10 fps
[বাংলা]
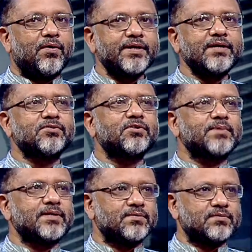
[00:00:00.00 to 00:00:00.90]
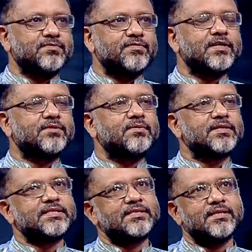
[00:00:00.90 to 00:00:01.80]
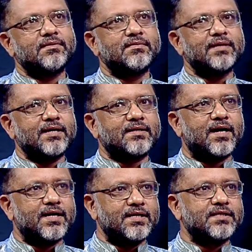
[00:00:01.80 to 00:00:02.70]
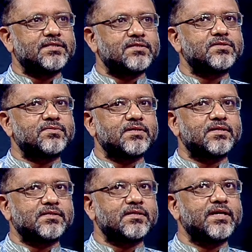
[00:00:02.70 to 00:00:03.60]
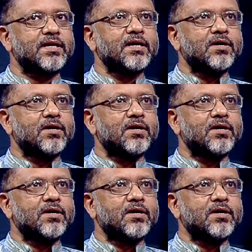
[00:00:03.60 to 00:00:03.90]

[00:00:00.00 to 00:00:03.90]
অনেক রকমের নতুন ফিল্ড খুলেছে যেগুলোতে একটা আর্কিটেকচার স্টুডেন্ট আসলে